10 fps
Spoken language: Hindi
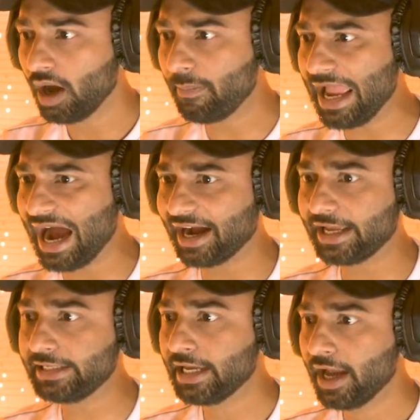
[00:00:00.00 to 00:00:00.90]
अबे आ
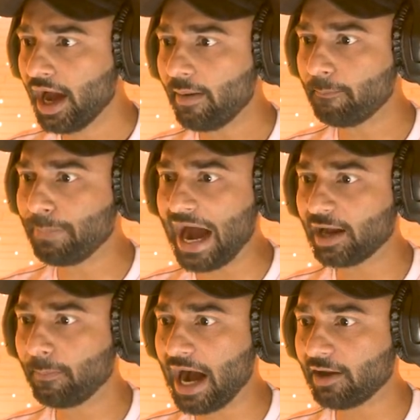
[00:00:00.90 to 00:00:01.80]
गई अब
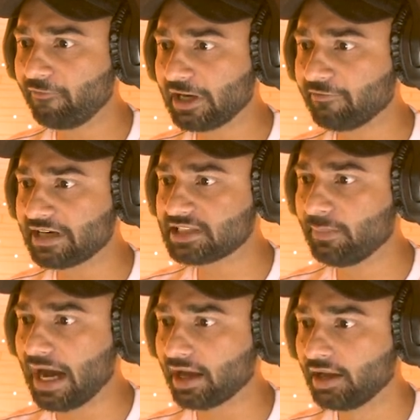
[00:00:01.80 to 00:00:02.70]
भाग भाग फटाफट से
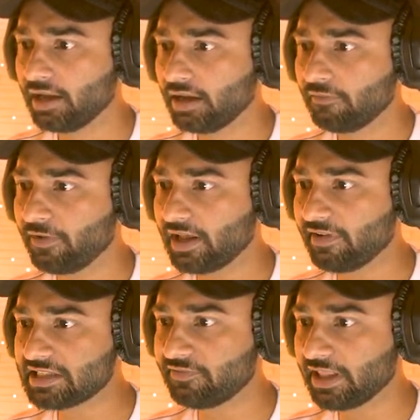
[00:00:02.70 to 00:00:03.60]
भाग
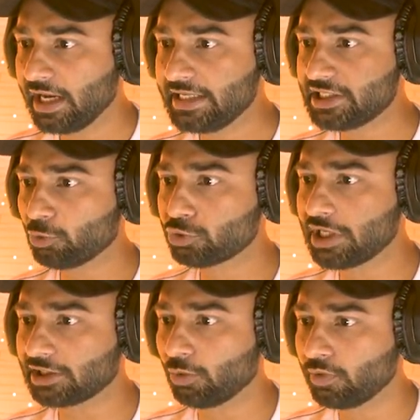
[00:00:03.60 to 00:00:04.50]
फटाफट से फटा नीचे घुस
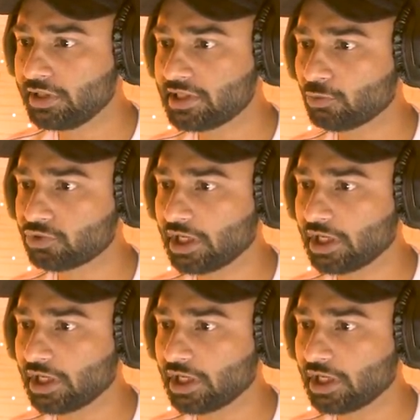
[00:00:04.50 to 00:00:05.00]
जाता हूं नीचे घुस